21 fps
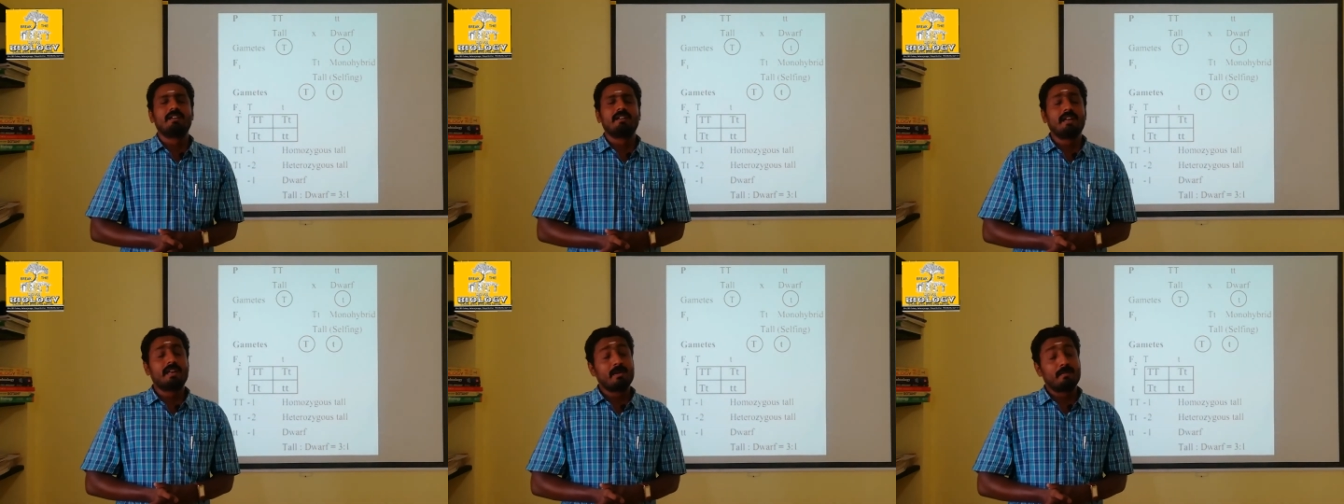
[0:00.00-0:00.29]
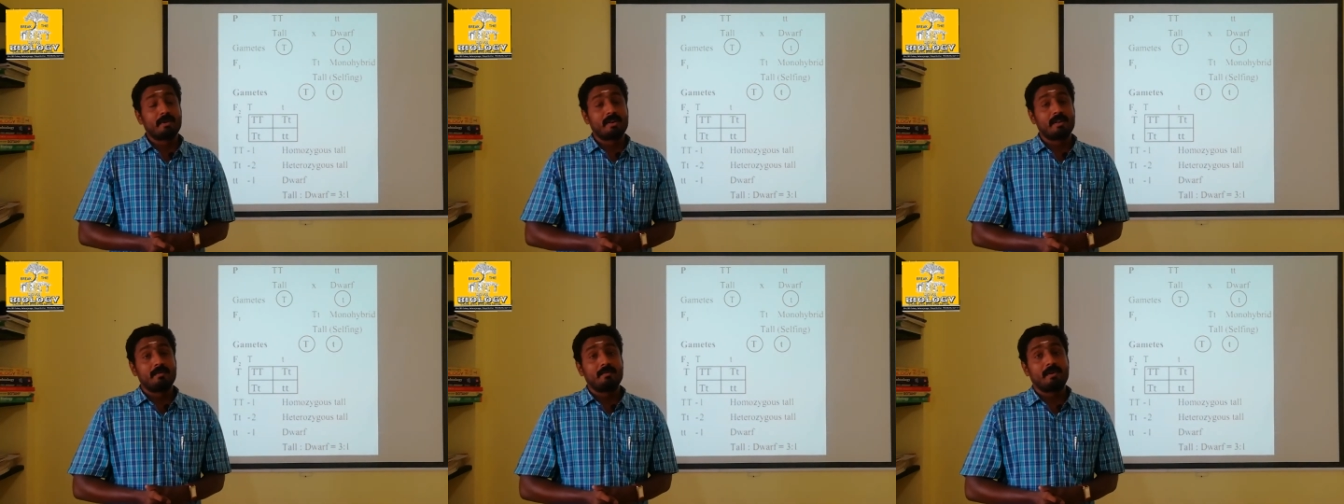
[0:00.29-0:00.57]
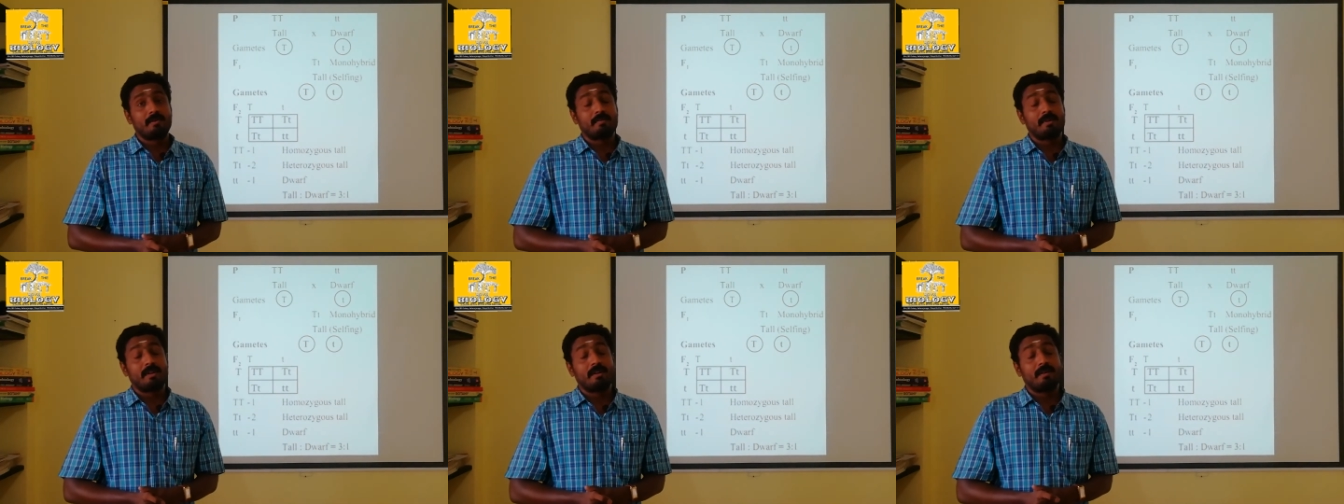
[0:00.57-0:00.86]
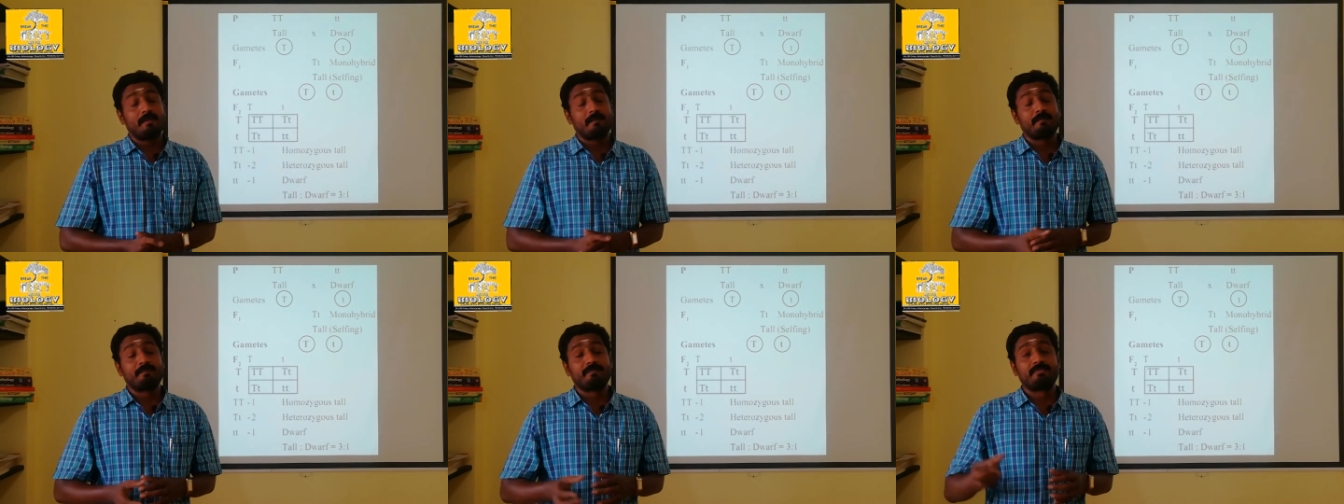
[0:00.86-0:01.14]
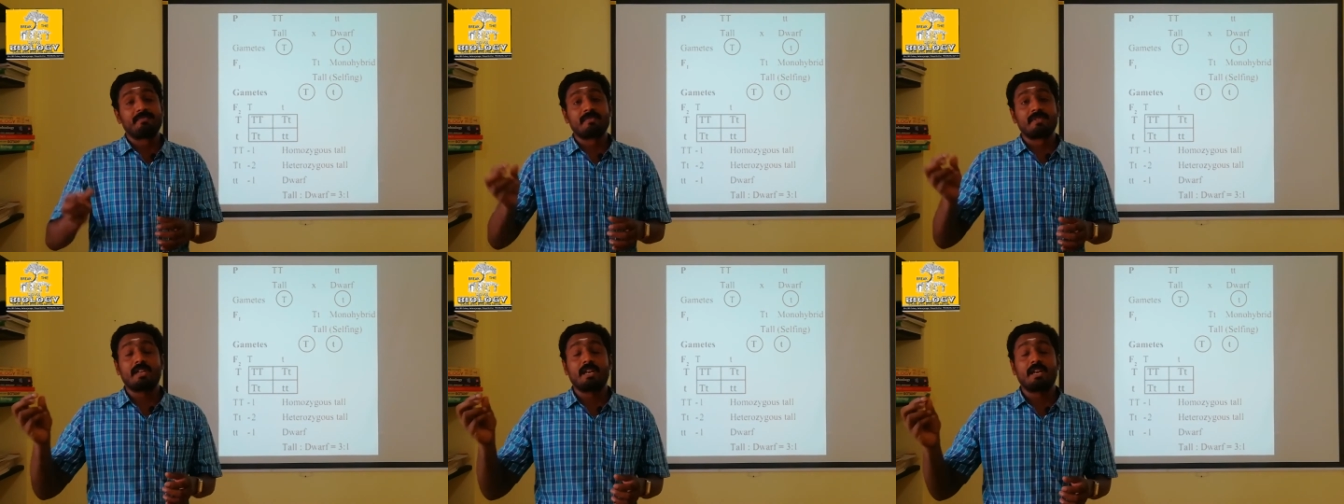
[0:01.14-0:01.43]
என்ன பண்ணியிருப்பாப்புல
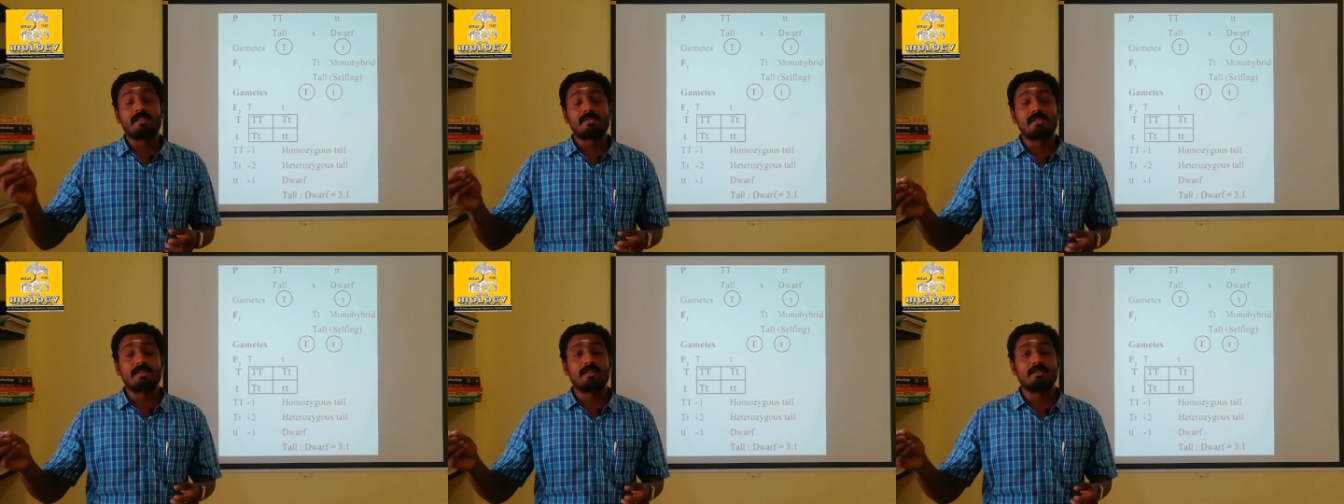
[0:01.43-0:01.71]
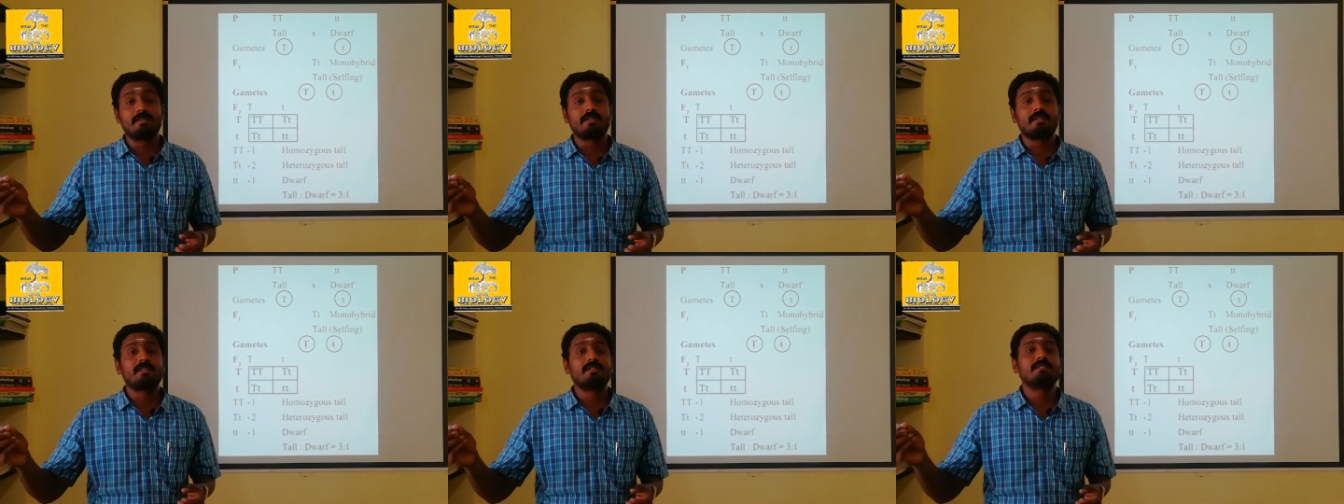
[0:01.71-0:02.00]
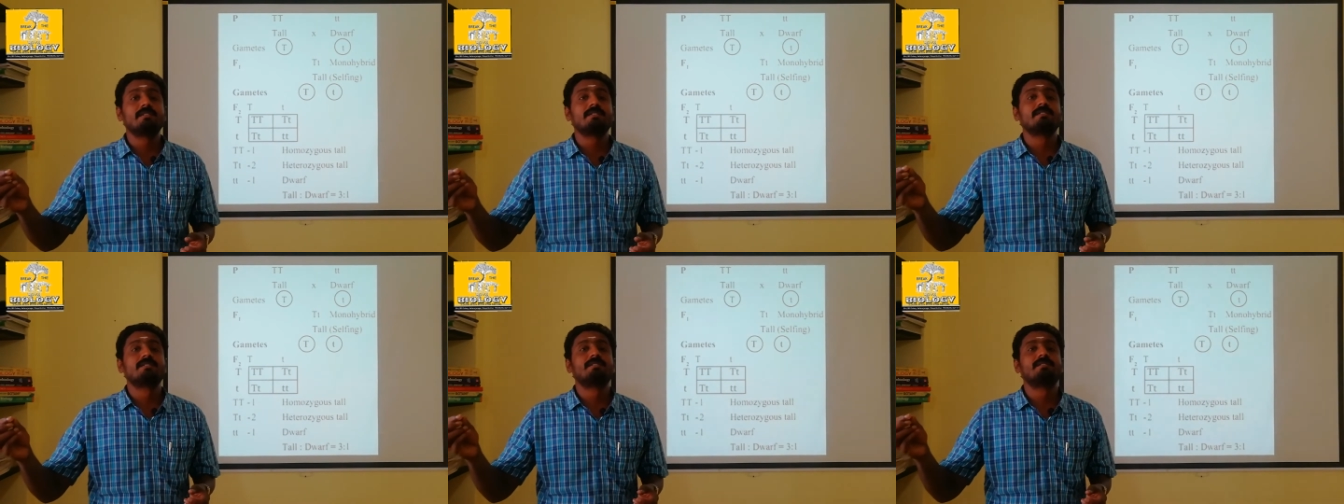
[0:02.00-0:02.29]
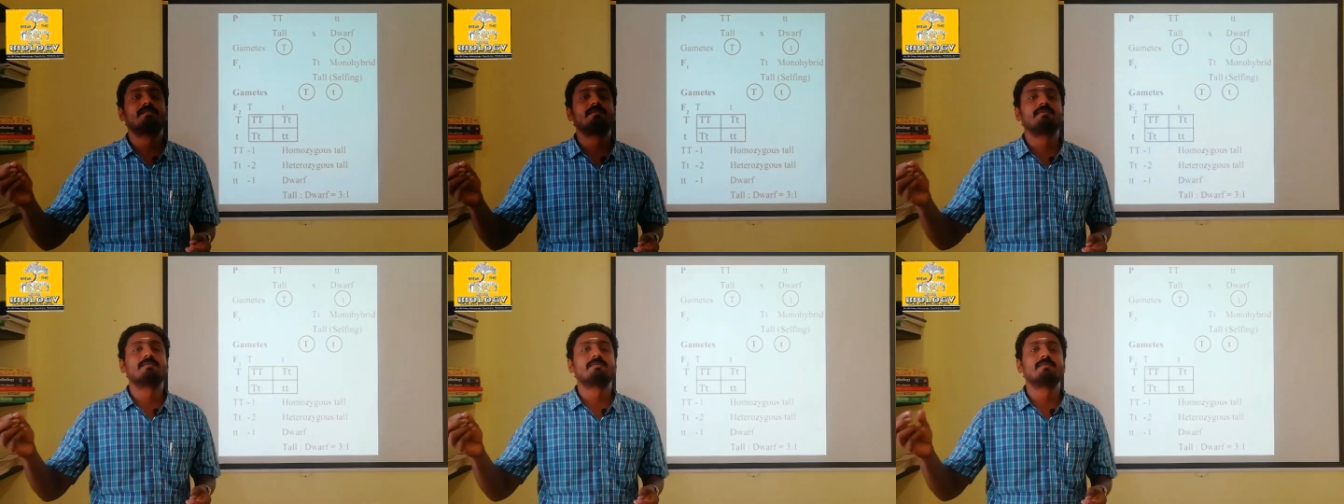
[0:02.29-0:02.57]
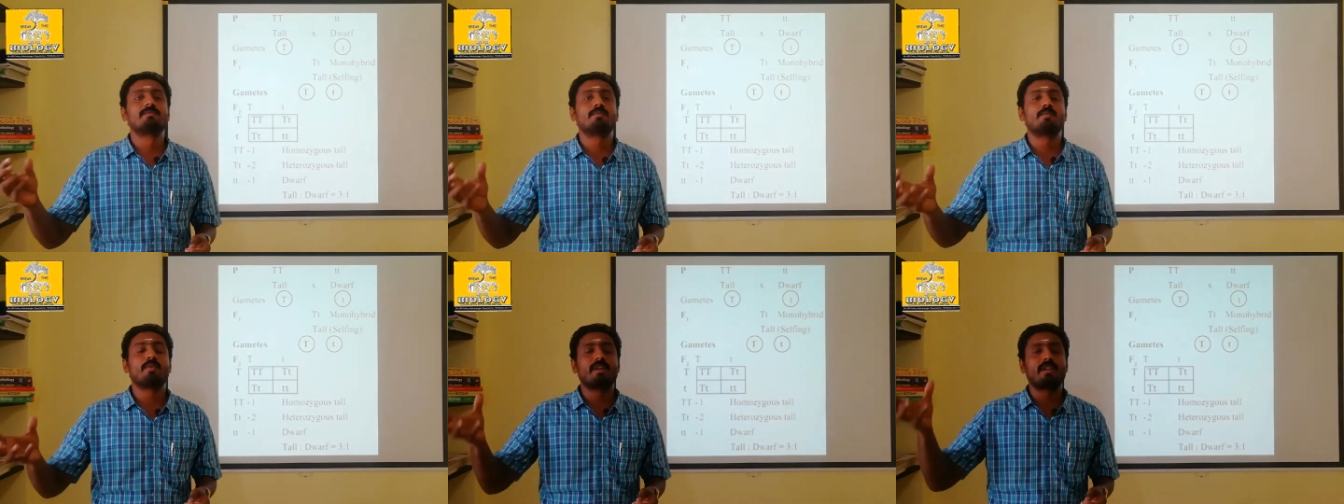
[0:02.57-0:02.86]
ஆக்சுவலாக வந்து
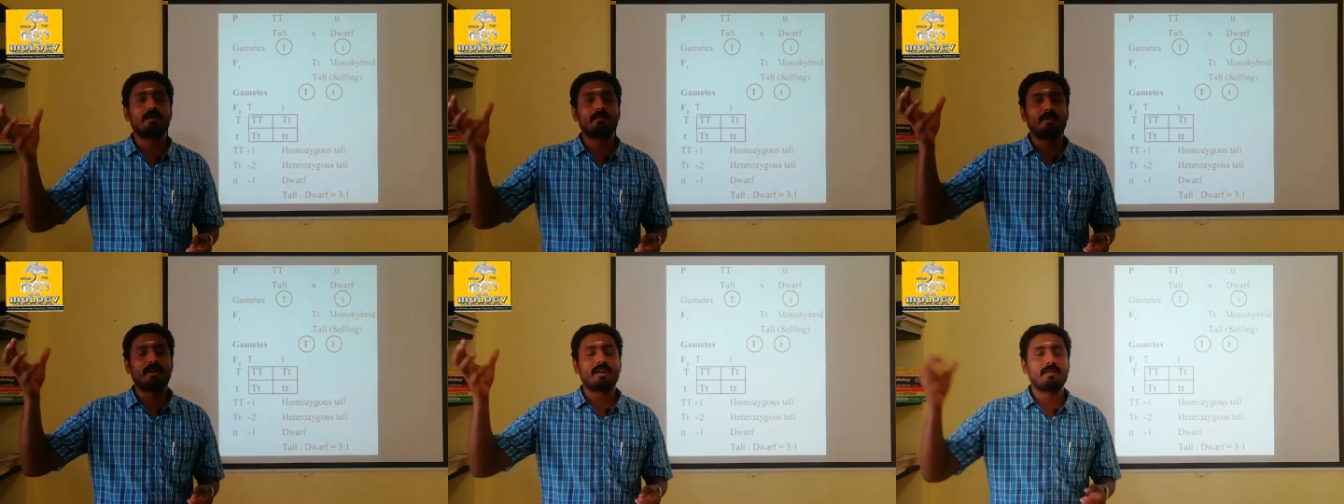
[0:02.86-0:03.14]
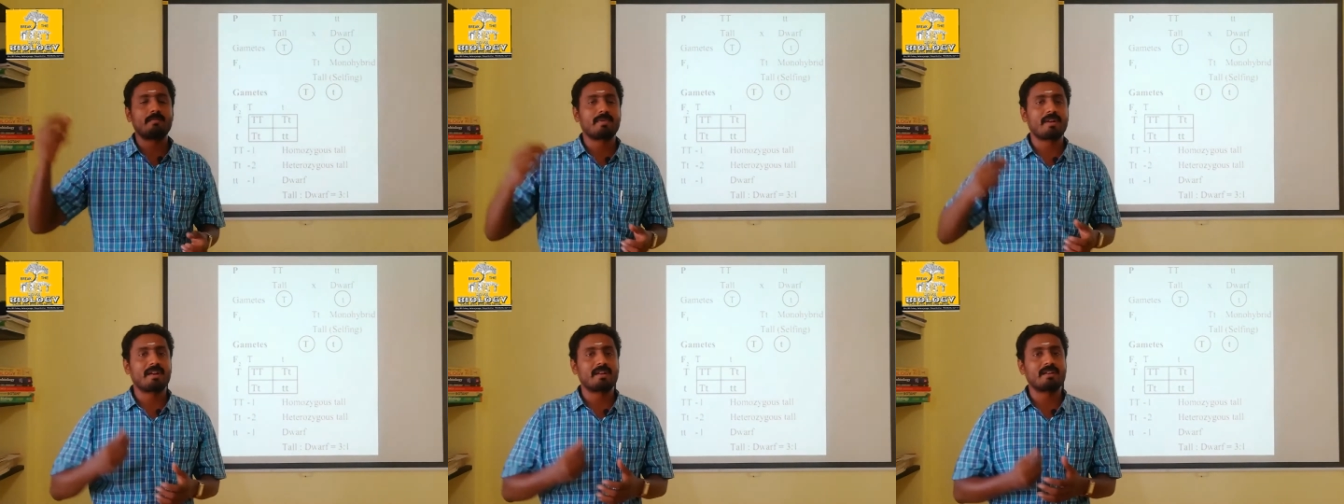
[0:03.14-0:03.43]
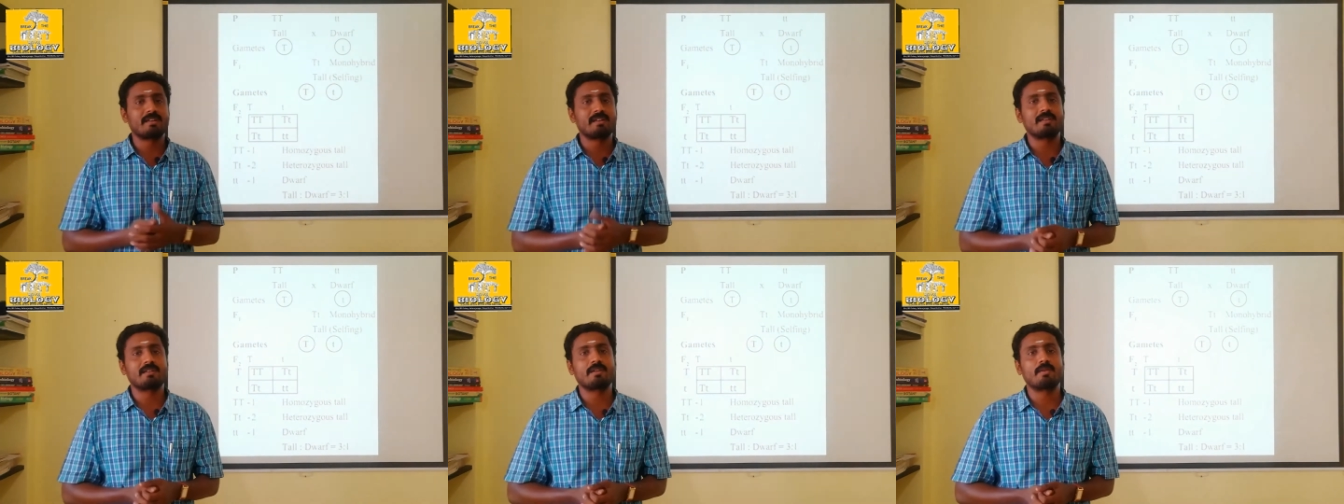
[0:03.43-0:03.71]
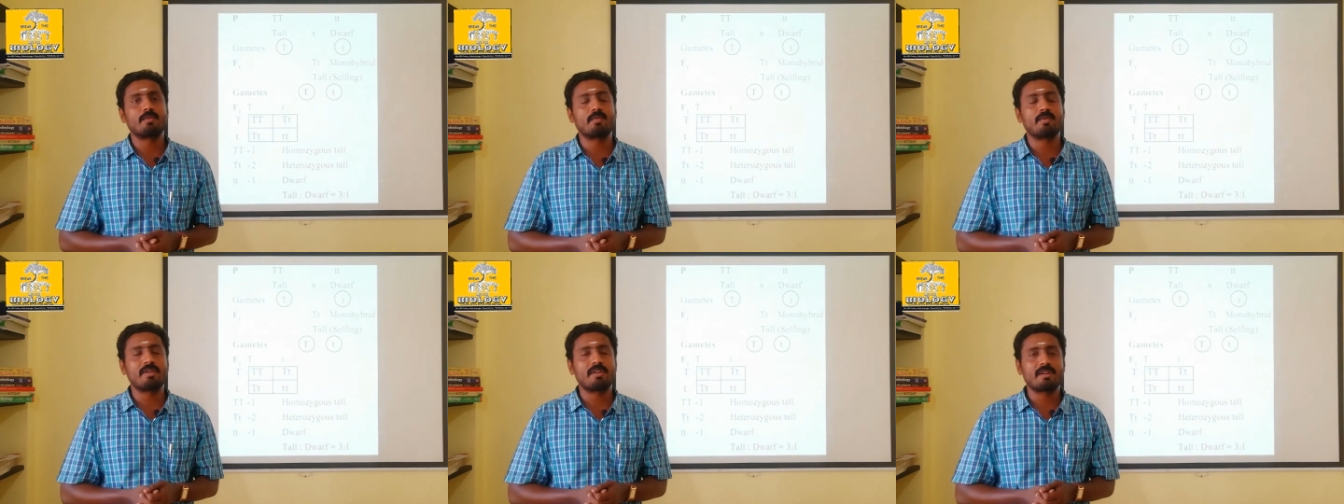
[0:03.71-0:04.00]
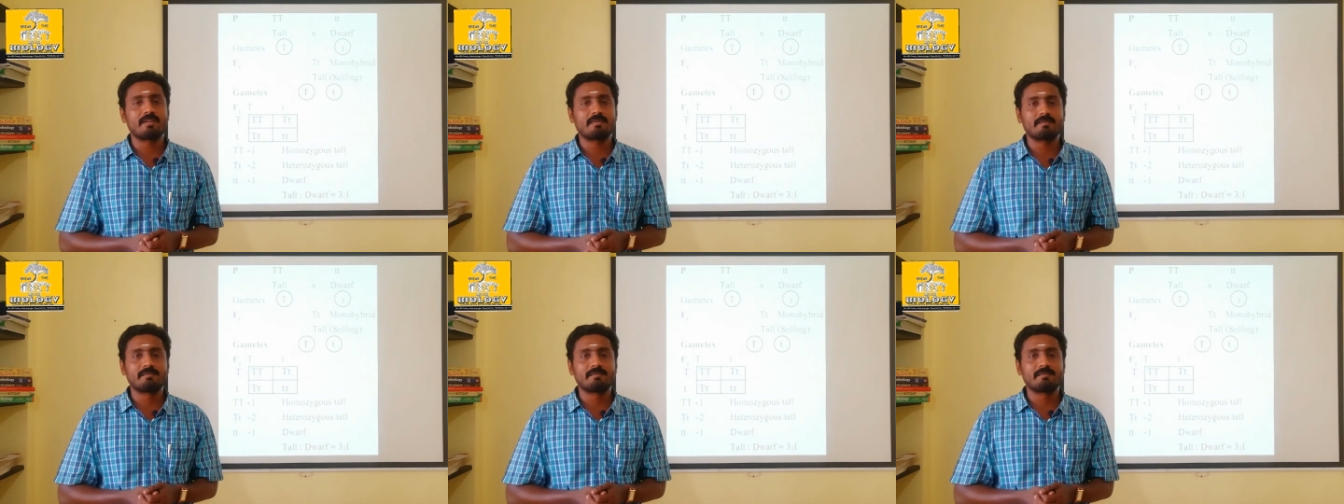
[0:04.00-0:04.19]
உயரமான பிளான்ட்டில் இருக்கக்கூடிய